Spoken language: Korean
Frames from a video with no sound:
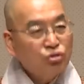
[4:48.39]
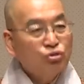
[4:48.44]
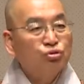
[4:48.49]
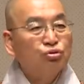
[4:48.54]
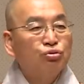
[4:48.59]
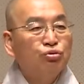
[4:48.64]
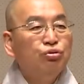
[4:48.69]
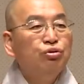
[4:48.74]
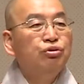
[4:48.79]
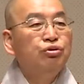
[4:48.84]

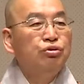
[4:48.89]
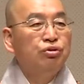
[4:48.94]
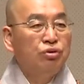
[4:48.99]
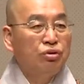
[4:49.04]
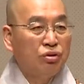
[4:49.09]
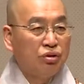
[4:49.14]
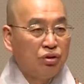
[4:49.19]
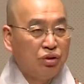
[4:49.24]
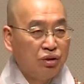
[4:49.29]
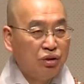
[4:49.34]
수도
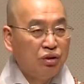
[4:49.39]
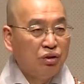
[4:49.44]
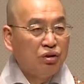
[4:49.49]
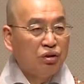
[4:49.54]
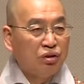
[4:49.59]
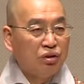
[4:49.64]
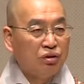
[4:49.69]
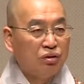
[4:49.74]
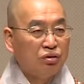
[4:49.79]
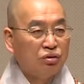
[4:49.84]

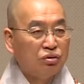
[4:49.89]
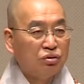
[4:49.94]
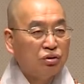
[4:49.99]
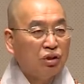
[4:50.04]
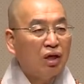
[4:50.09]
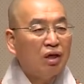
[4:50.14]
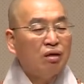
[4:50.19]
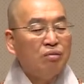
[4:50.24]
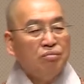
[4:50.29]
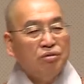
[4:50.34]
있지.
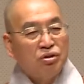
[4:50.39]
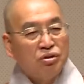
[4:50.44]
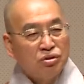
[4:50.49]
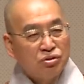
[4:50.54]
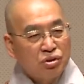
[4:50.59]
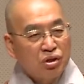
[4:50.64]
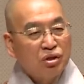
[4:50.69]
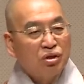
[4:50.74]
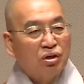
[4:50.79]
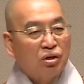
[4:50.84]
사람이 이
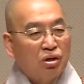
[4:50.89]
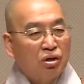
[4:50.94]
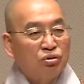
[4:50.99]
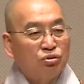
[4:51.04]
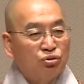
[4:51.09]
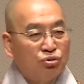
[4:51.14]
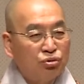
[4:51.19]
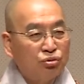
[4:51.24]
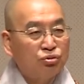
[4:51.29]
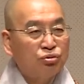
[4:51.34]
생각할
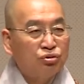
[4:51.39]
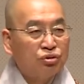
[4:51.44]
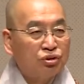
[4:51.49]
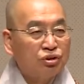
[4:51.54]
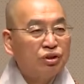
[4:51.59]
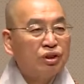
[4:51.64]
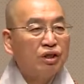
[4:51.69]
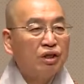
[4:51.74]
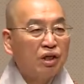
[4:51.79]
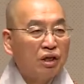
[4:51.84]
수도 있고
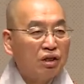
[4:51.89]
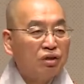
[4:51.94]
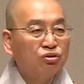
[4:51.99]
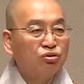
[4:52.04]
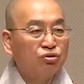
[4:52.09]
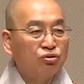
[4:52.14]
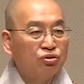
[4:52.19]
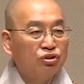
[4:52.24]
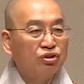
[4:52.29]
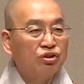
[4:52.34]
저 생각할
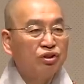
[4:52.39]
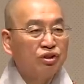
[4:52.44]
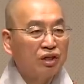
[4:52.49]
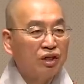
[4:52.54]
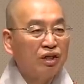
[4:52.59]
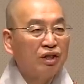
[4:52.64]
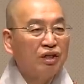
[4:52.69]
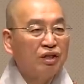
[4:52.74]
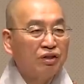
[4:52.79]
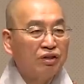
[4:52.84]
수도
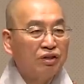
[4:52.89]
있잖아요.